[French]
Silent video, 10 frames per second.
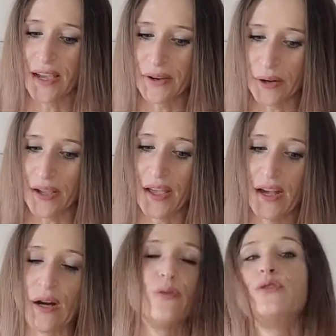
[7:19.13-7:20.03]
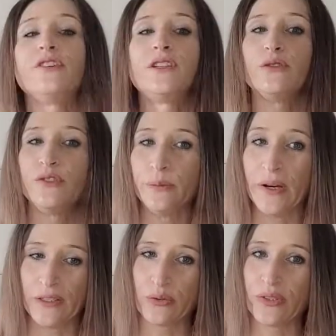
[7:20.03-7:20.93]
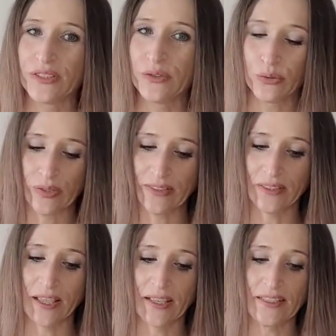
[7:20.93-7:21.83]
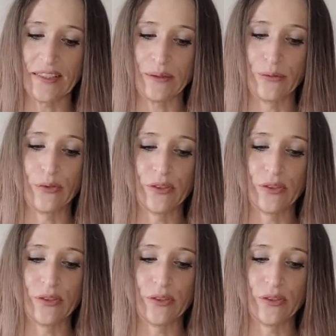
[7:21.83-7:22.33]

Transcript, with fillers: alors, quand vous faites le feedback 360, ça,